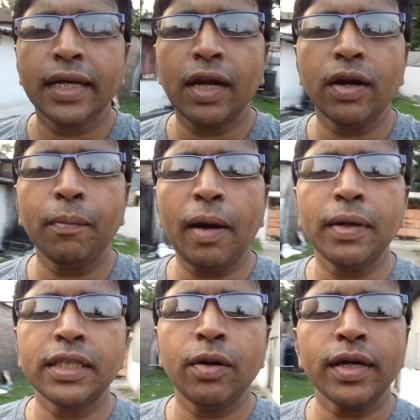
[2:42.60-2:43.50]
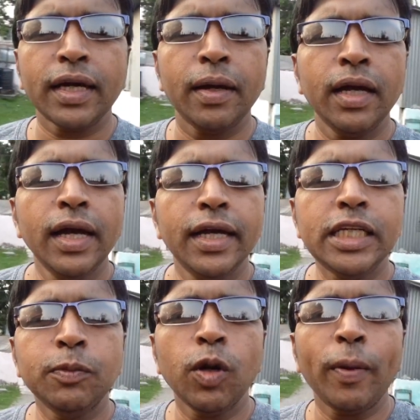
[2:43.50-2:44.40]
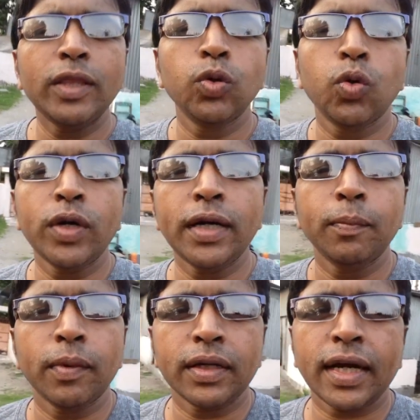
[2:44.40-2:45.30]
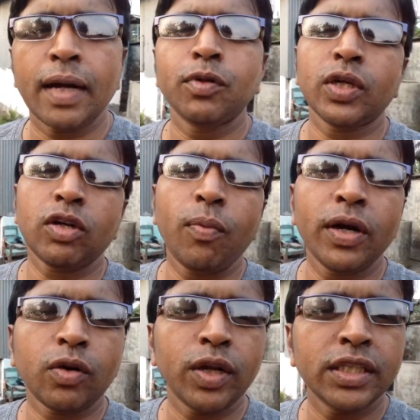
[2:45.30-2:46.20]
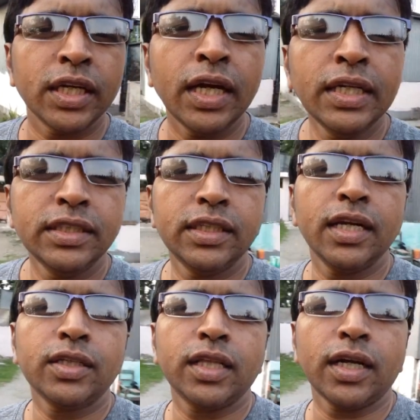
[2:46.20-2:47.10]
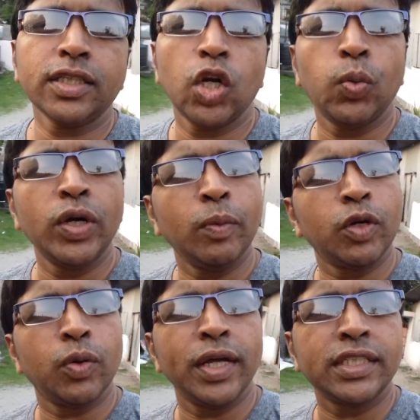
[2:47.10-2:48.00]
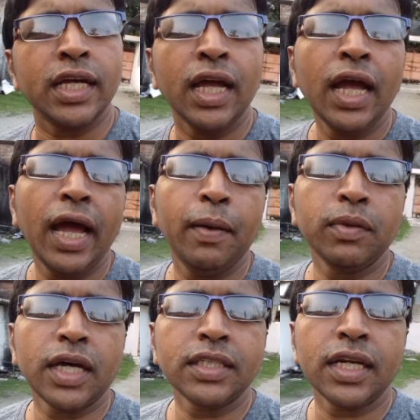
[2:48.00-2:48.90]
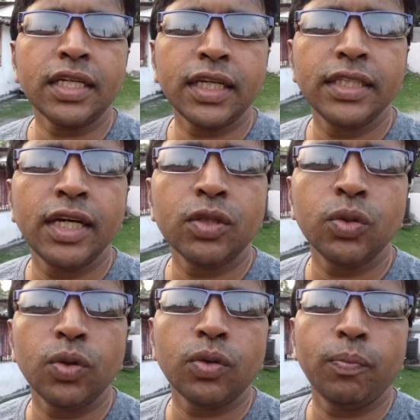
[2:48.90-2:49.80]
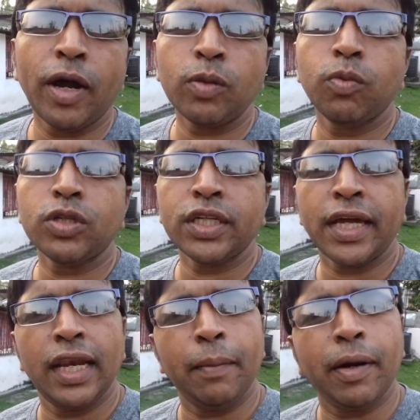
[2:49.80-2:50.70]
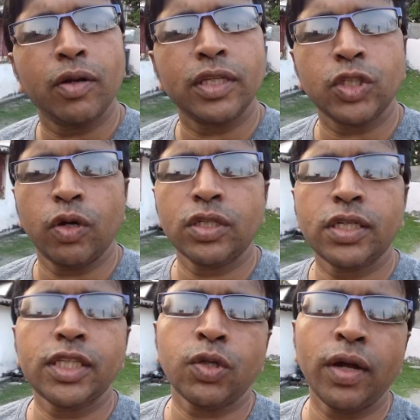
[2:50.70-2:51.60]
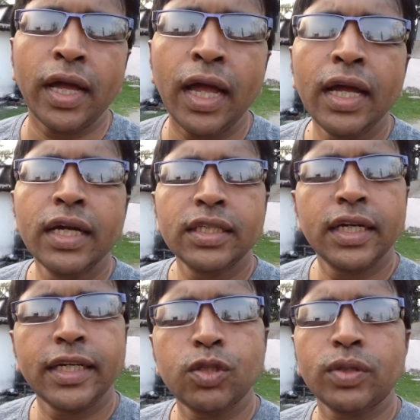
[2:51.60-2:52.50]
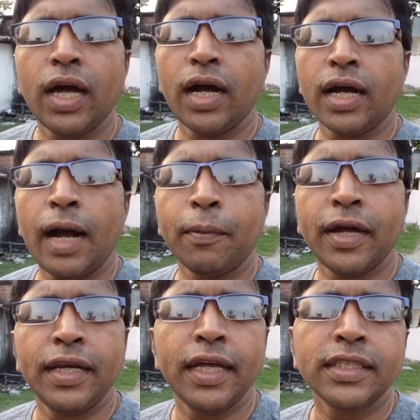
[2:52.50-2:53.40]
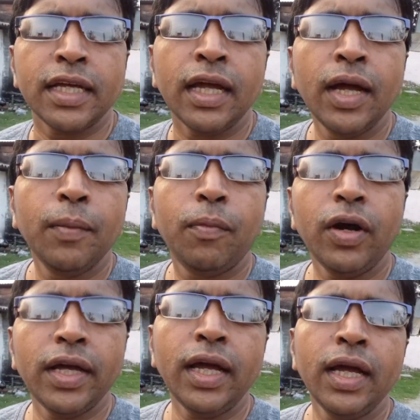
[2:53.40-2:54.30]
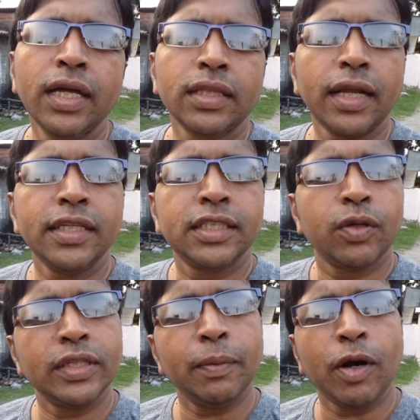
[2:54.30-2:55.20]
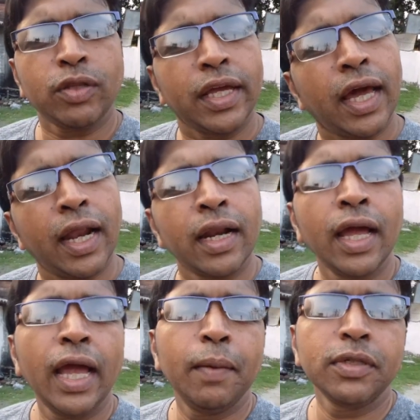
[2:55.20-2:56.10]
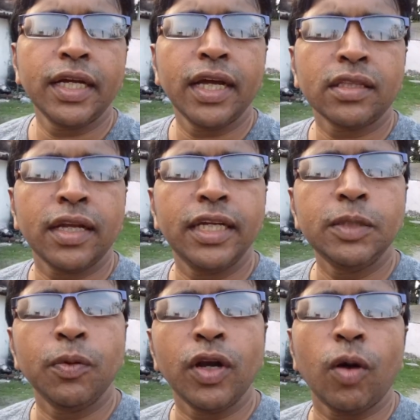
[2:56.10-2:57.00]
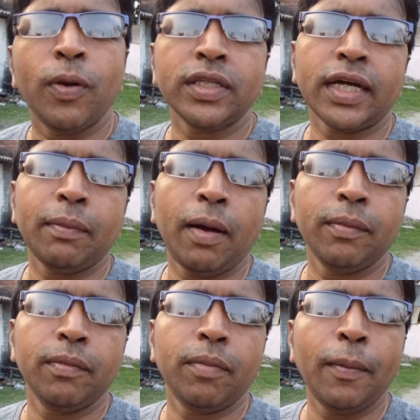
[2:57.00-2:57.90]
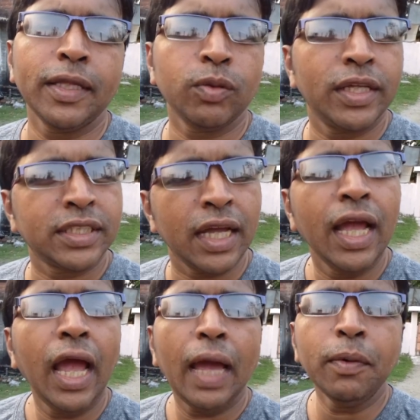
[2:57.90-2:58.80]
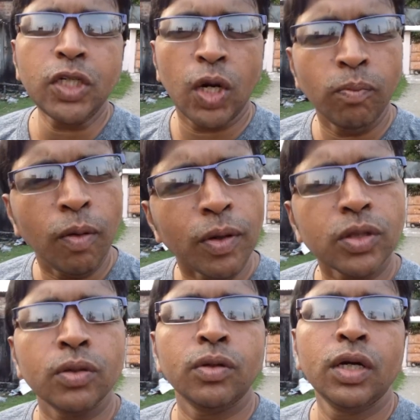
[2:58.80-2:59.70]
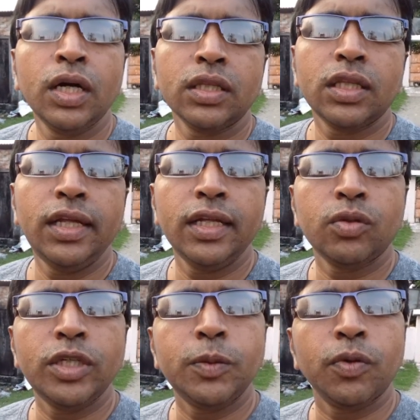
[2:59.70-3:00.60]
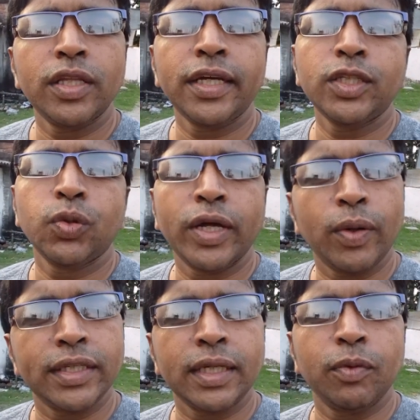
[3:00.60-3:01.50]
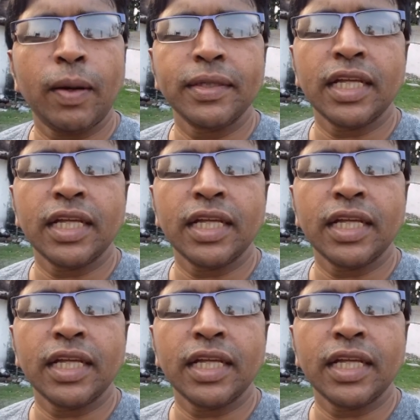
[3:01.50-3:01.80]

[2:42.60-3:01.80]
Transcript: কেননা বাবা দিওরাকে ইস্টবঙ্গল প্রায় দু কোটি টাকার মতো একটা অফার করেছে যেটা তার কাছে লোভনীয় মনে হয়েছে এবং তাছাড়া সে যেহেতু ভারতবর্ষে খেলে ভারতের সংস্কৃতির সঙ্গে সে কিছুটা খাপ খেয়ে নিয়েছে ফলে তার ইচ্ছে রয়েছে ভারতেই খেলার এবং সেক্ষেত্রে ইস্টবঙ্গলের অফার তাকে ভাবিয়ে তুলেছে এবং সম্ভবত তিনি কিন্তু ইজবুল দেখে ঝুঁকে রয়েছেন বলে আমরা